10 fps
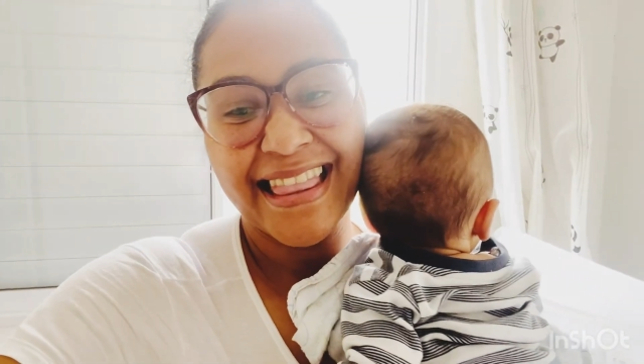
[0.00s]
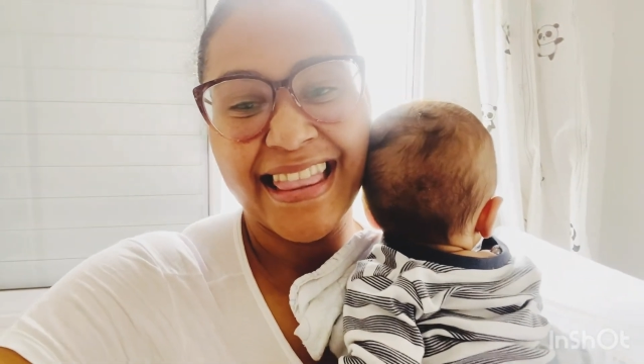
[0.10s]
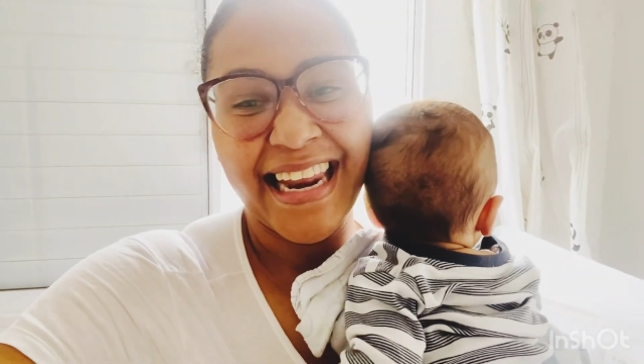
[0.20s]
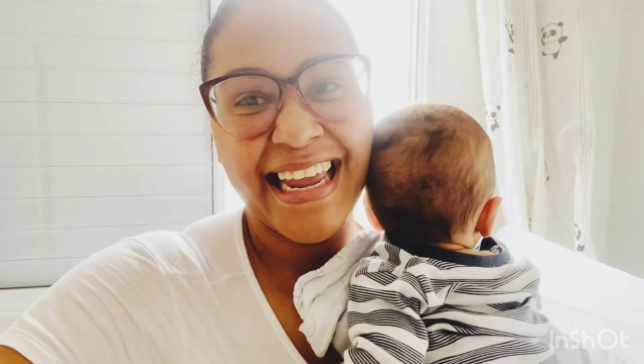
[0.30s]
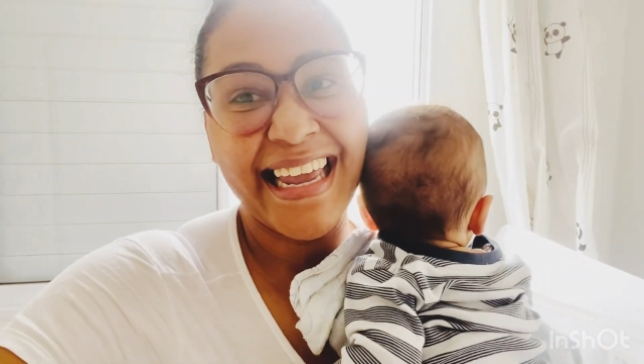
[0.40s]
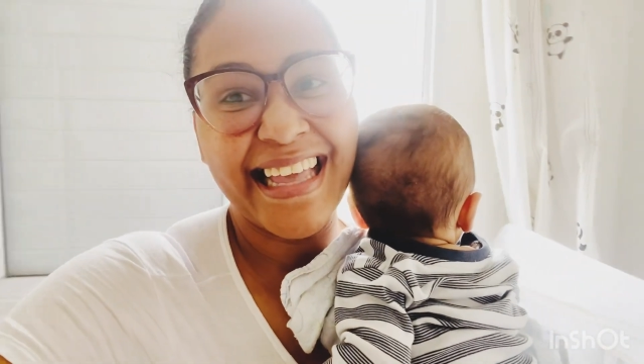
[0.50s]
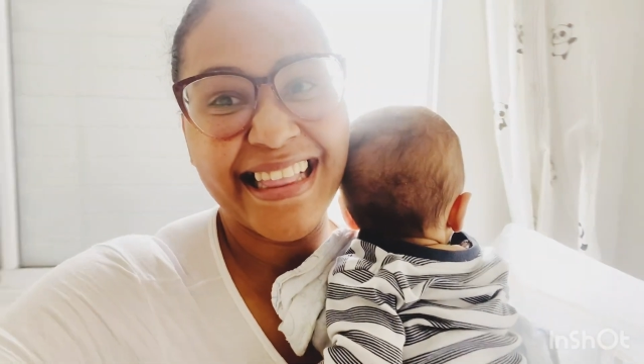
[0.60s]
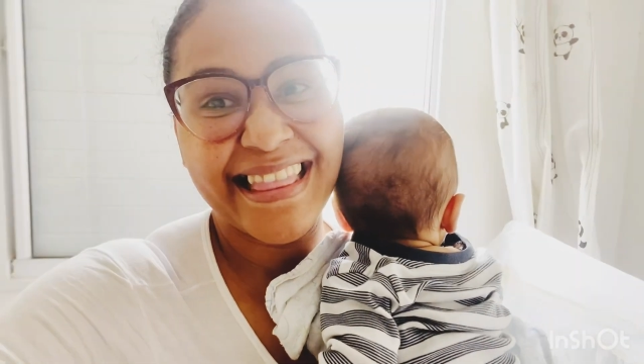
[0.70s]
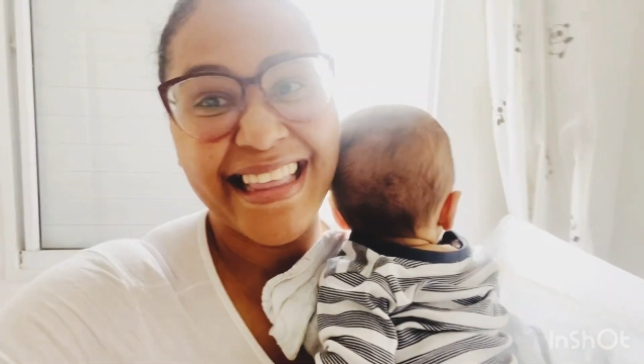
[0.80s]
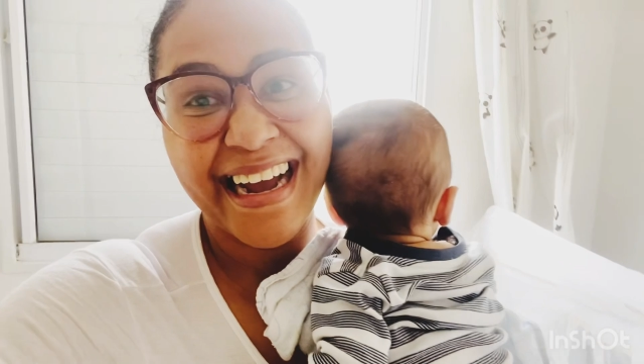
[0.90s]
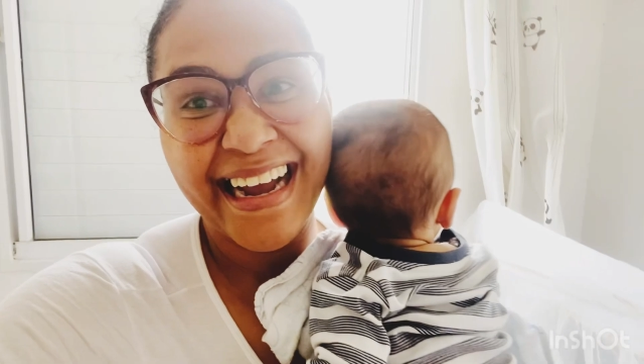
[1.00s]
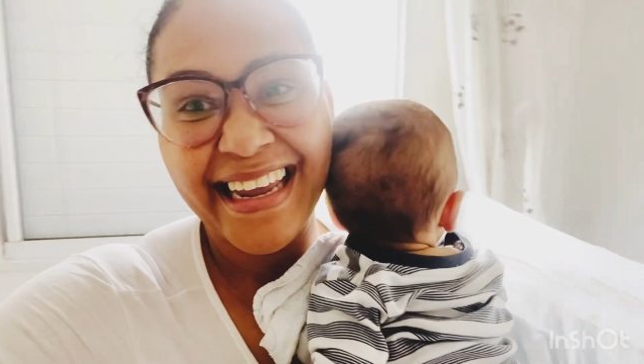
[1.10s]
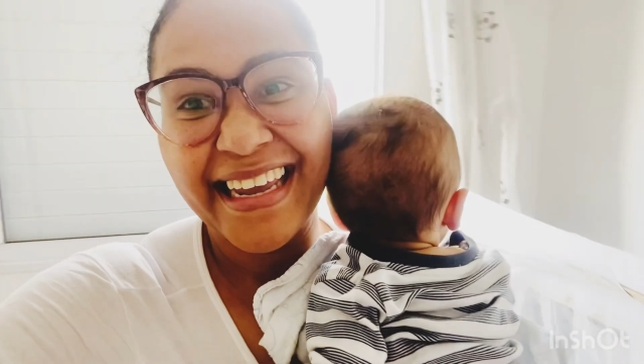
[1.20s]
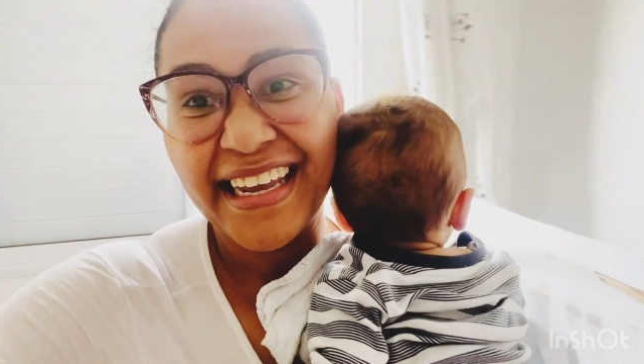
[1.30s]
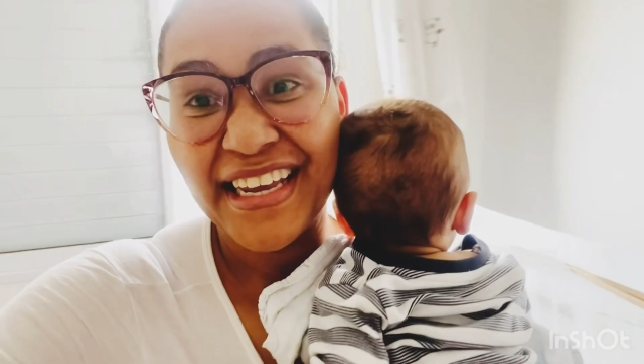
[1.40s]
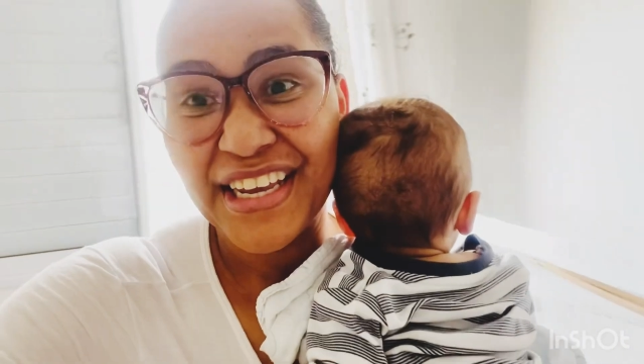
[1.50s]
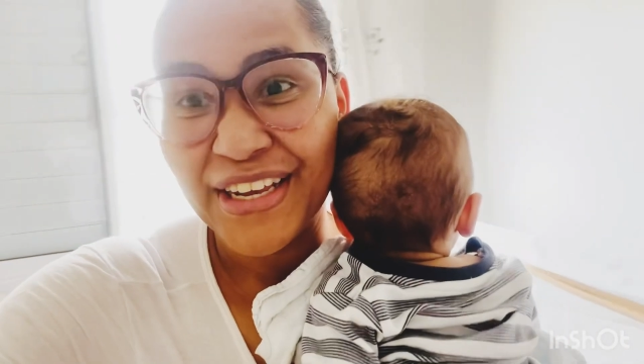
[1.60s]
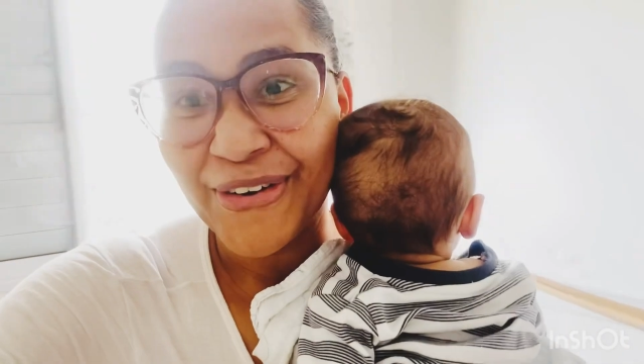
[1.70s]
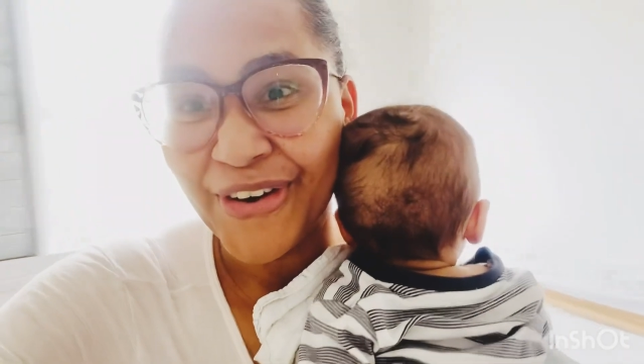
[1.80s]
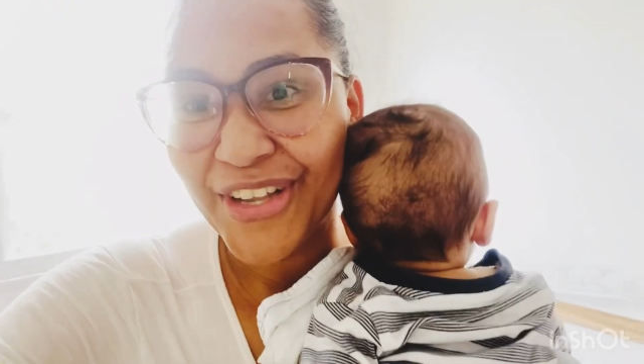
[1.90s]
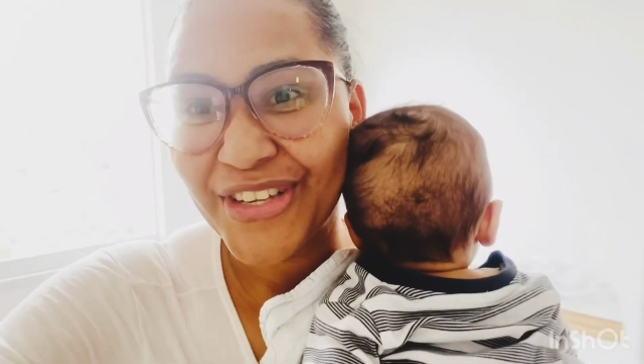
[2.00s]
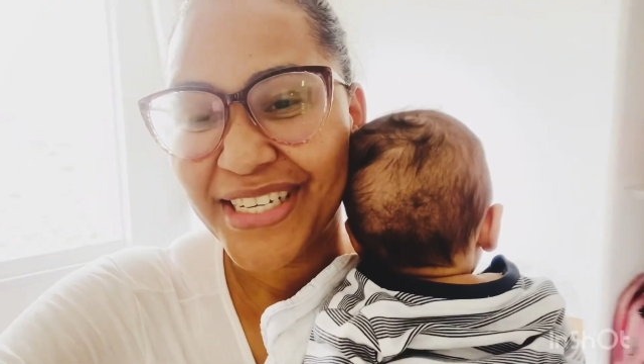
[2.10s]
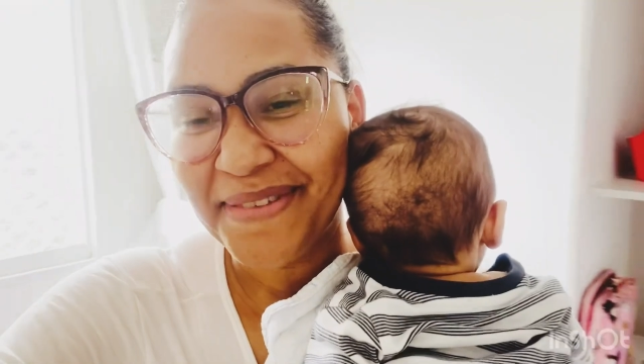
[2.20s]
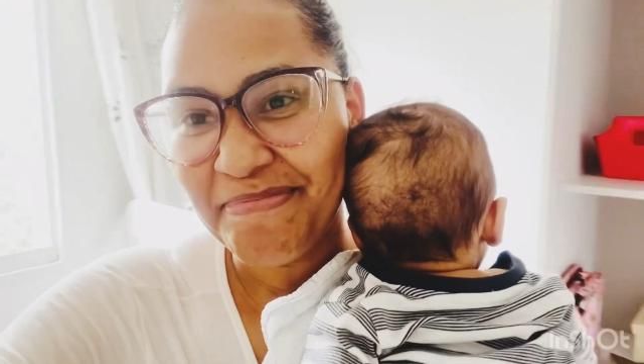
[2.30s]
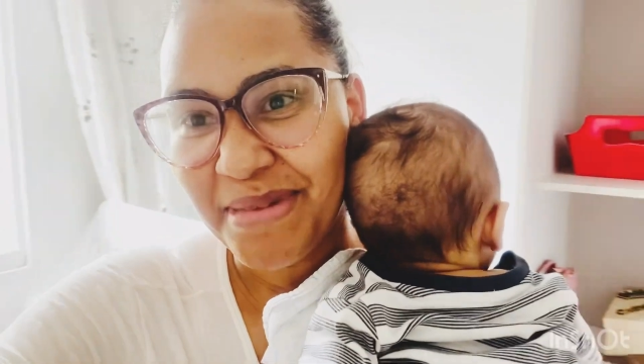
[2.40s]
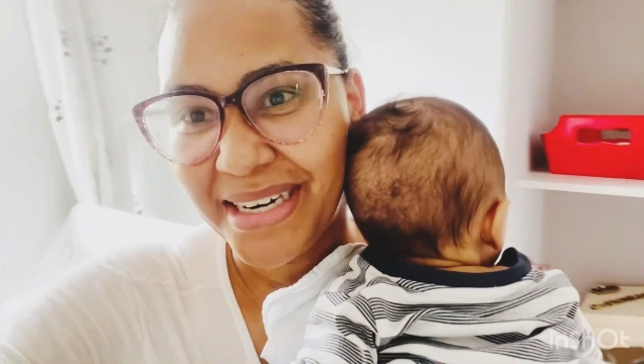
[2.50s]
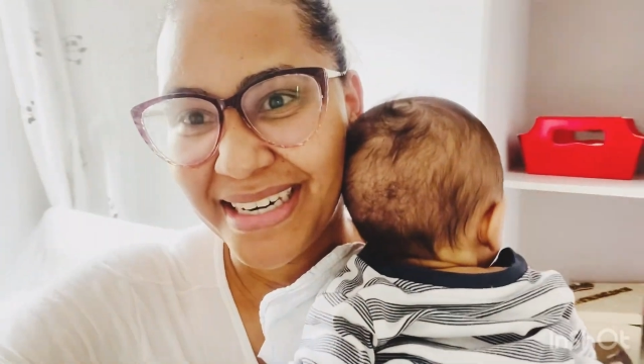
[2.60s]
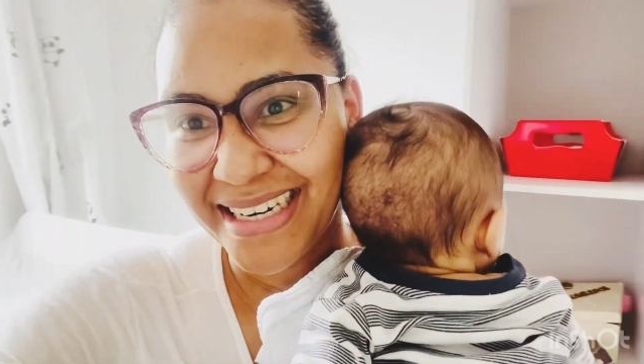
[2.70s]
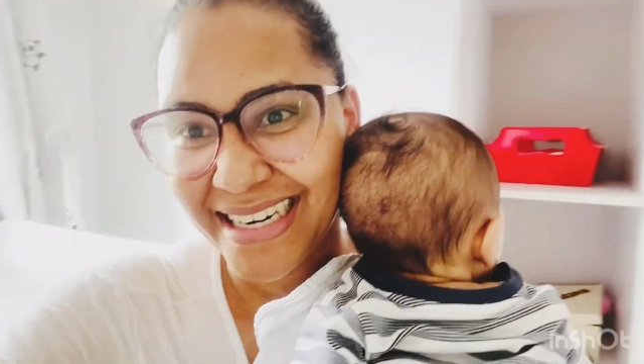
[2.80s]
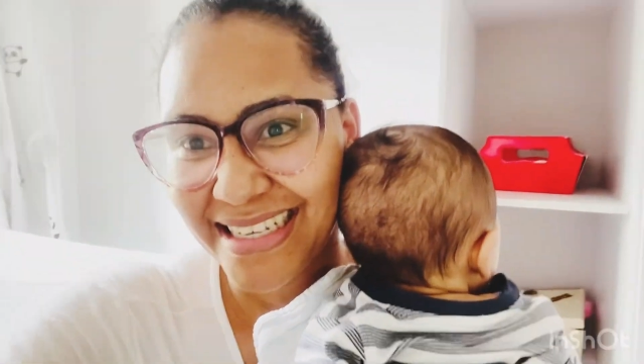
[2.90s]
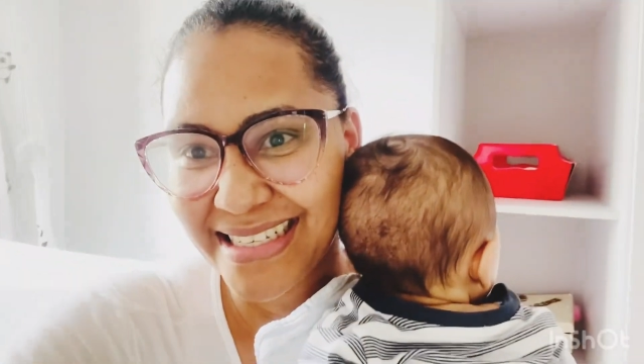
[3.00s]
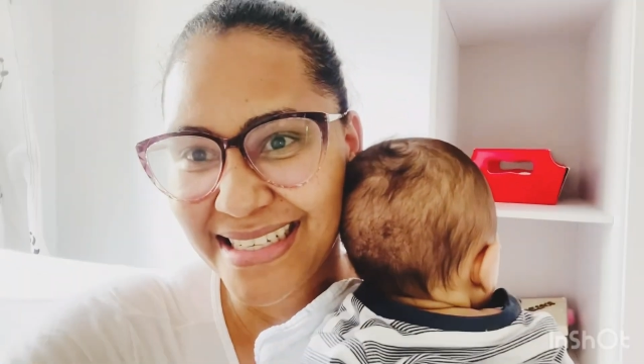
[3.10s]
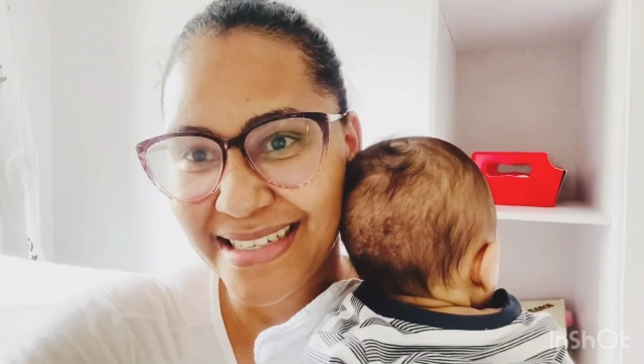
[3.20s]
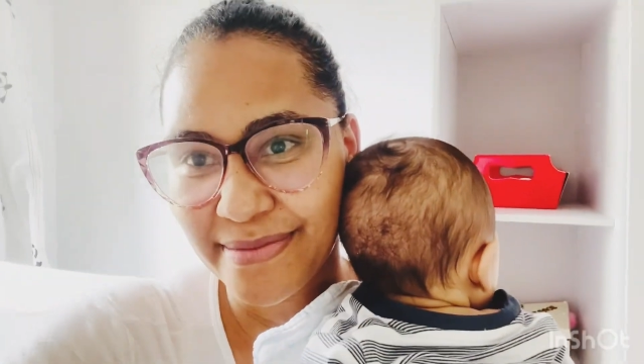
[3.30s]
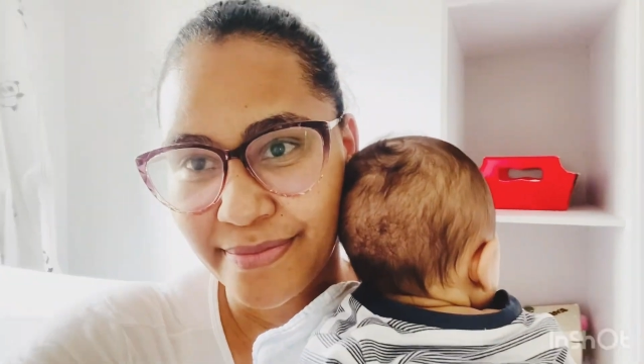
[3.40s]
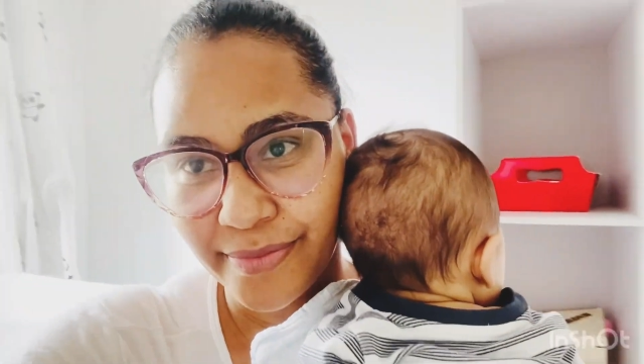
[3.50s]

38 semanas,